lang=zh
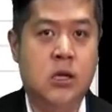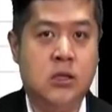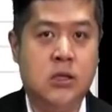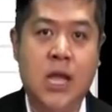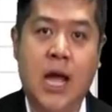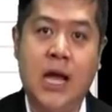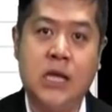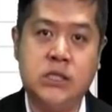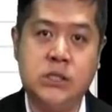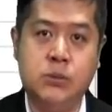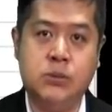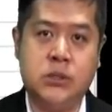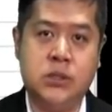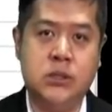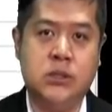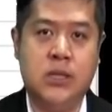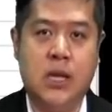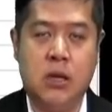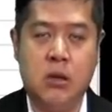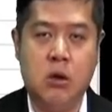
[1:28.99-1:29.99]
它是不
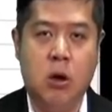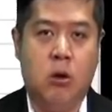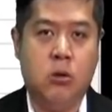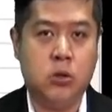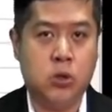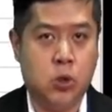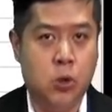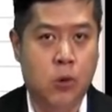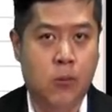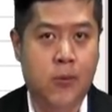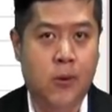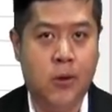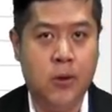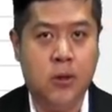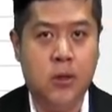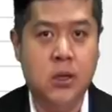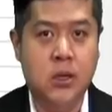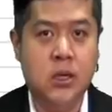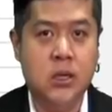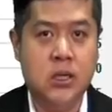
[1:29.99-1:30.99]
是能够突
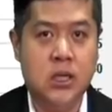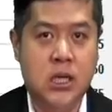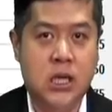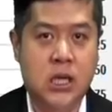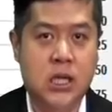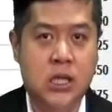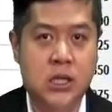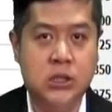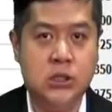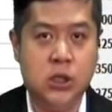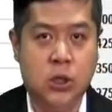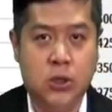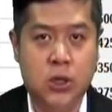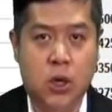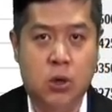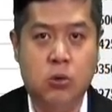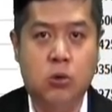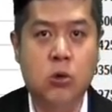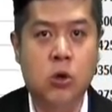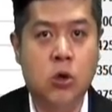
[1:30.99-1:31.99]
破一零九
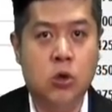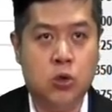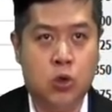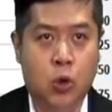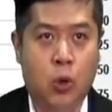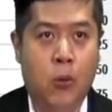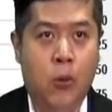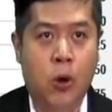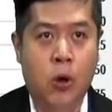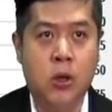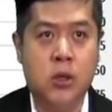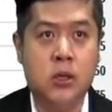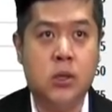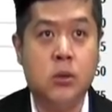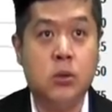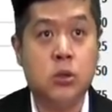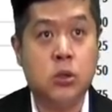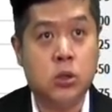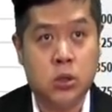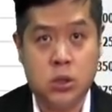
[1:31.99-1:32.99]
六，五，突破。